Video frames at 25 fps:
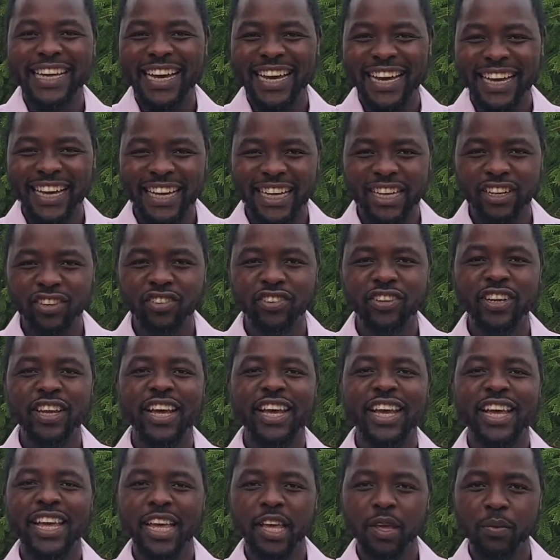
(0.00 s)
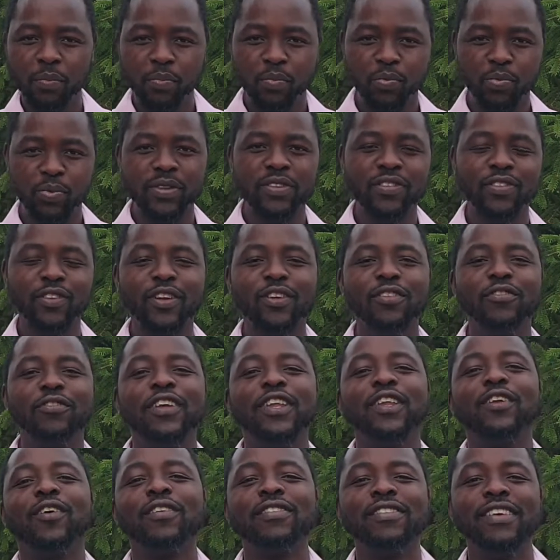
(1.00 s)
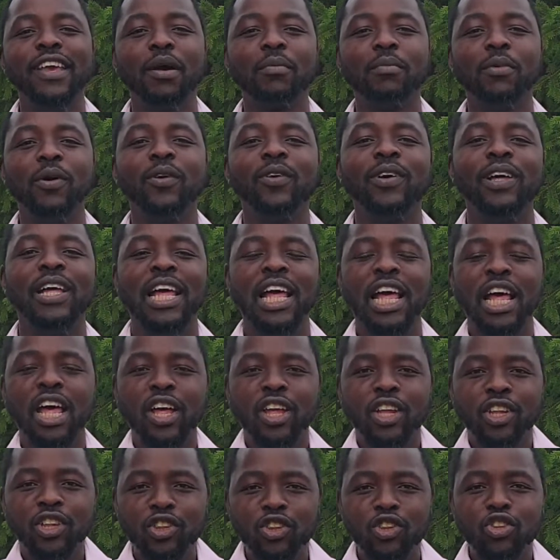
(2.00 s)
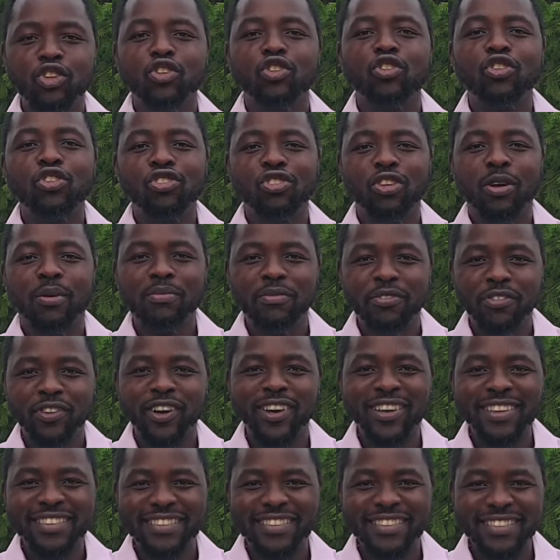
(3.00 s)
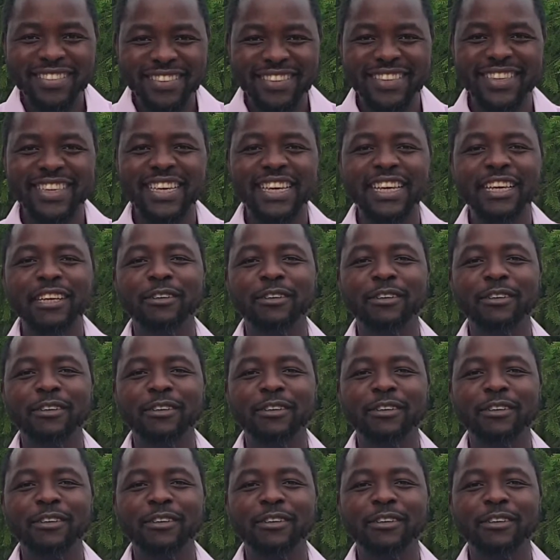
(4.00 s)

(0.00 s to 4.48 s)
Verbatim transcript: riche et puissante financièrement. Nous sommes forts ici.